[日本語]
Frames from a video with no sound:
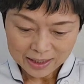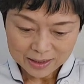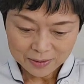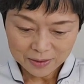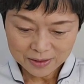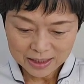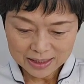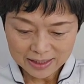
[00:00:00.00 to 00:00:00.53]

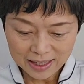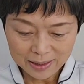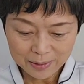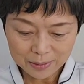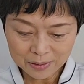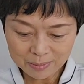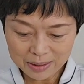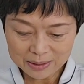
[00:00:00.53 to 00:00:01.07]
そして最
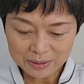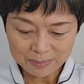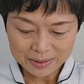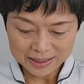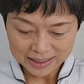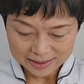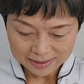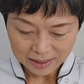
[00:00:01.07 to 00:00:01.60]
後のまとめ
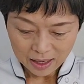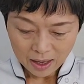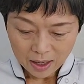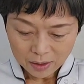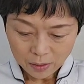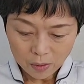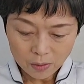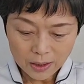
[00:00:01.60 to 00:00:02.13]
です。
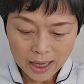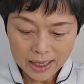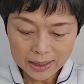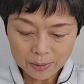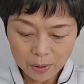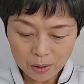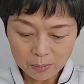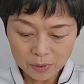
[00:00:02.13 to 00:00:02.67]
今回の